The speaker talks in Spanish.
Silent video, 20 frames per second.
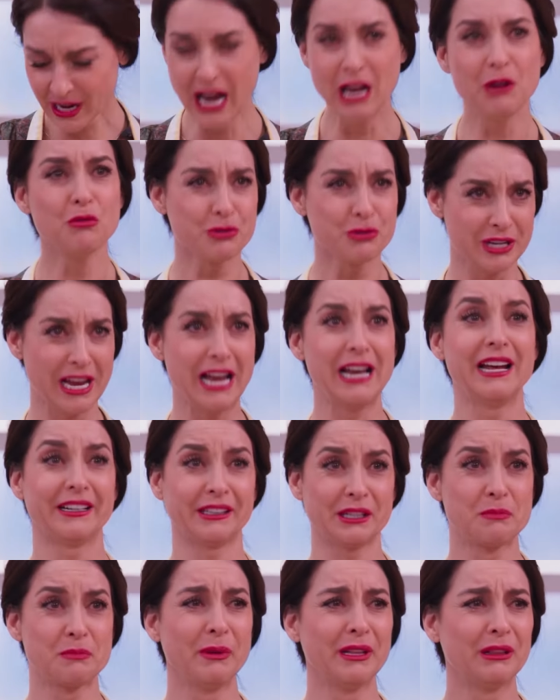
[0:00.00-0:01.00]
A Lucía la
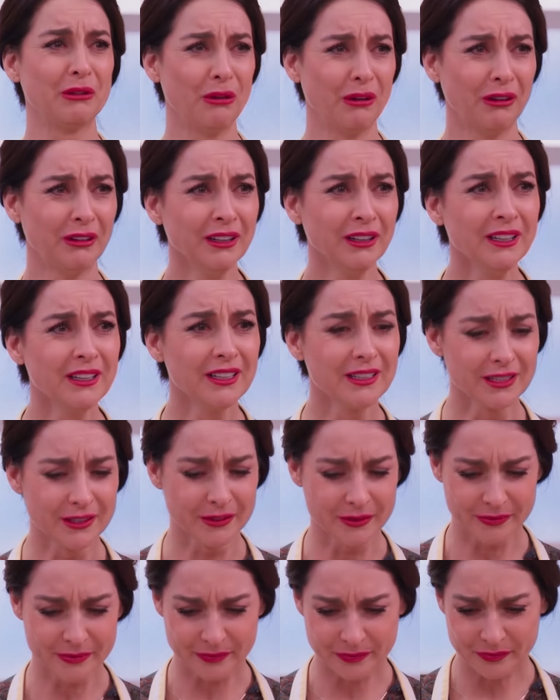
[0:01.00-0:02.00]
respetó.
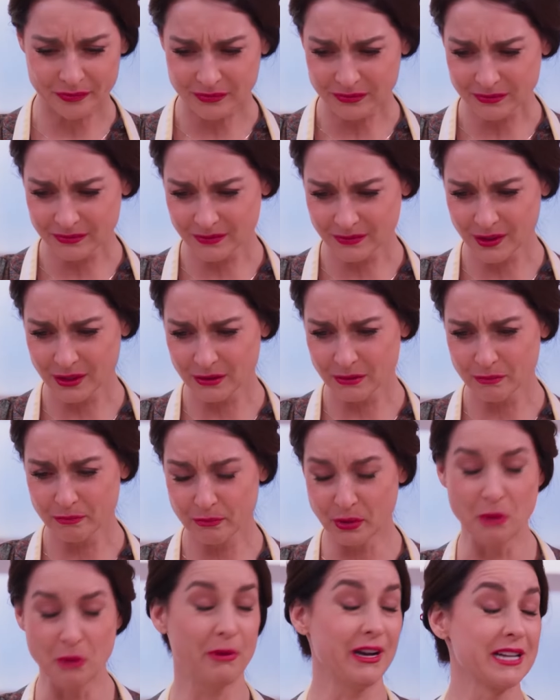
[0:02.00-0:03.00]

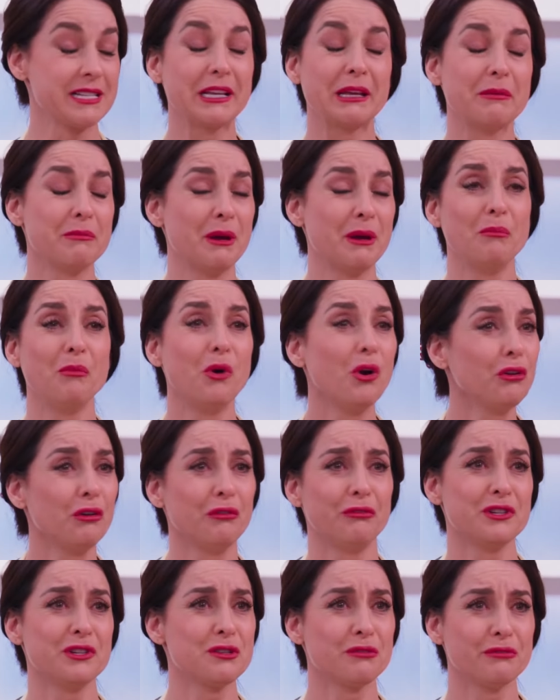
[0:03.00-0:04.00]
Pero parece que mi amor
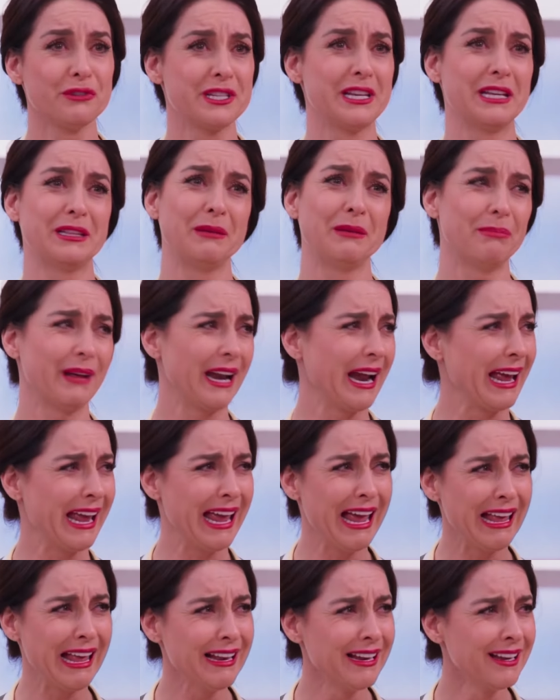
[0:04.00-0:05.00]
no fue suficiente para
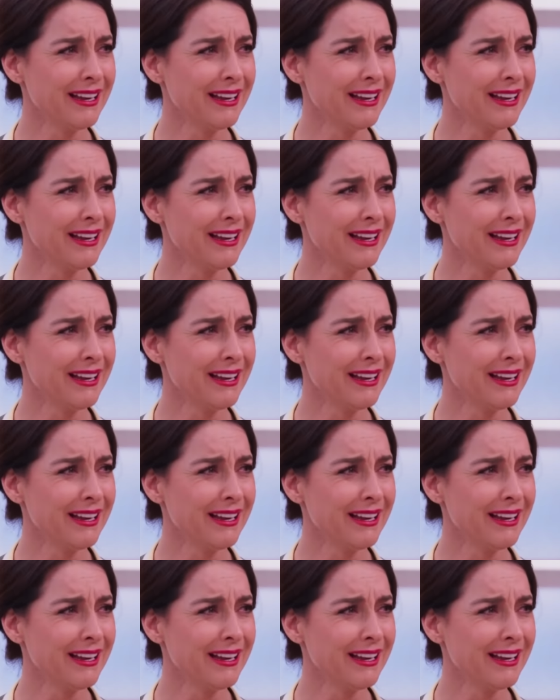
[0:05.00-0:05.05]
él.